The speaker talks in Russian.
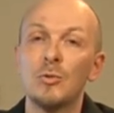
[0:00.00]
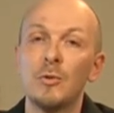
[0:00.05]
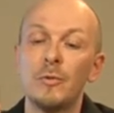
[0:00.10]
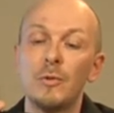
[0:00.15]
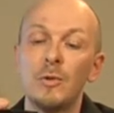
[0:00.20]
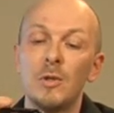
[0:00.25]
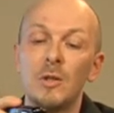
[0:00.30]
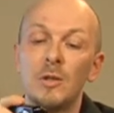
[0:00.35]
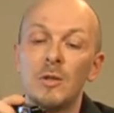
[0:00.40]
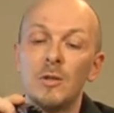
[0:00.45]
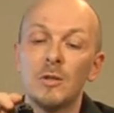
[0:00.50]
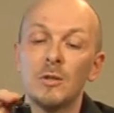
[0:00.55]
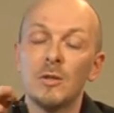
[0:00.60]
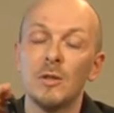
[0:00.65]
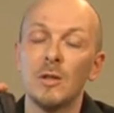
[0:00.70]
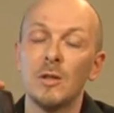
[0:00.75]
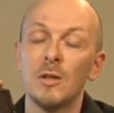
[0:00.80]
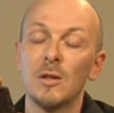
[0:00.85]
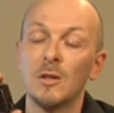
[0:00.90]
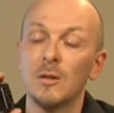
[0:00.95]
вы видите
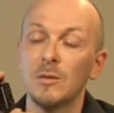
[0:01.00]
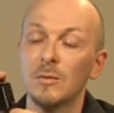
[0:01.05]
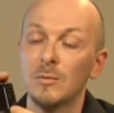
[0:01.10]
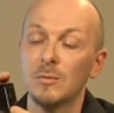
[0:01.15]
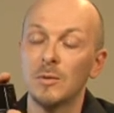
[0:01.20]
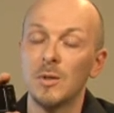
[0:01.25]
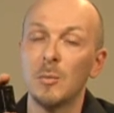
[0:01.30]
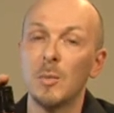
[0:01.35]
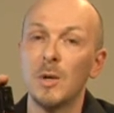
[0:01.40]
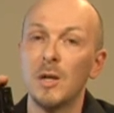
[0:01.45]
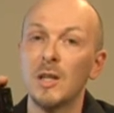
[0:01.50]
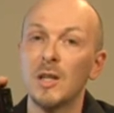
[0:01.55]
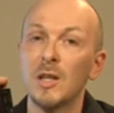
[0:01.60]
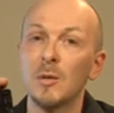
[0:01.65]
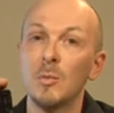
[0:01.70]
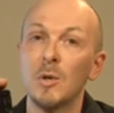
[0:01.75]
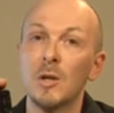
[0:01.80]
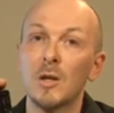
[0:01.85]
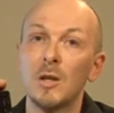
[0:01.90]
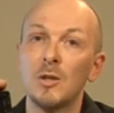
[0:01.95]
на, на
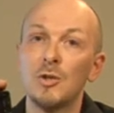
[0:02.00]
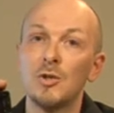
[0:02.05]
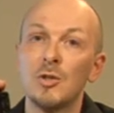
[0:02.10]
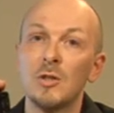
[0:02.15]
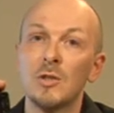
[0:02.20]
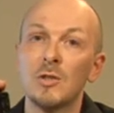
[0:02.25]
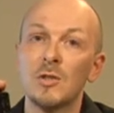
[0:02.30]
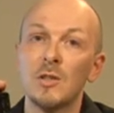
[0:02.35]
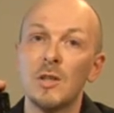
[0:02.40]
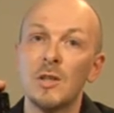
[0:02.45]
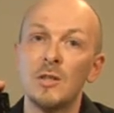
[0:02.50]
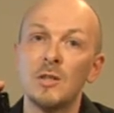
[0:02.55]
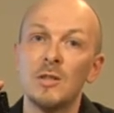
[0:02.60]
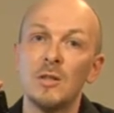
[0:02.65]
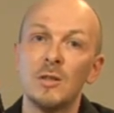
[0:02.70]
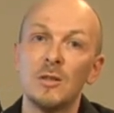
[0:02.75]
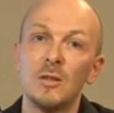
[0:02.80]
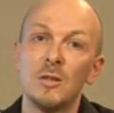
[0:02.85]
маленьком экранчике сзади,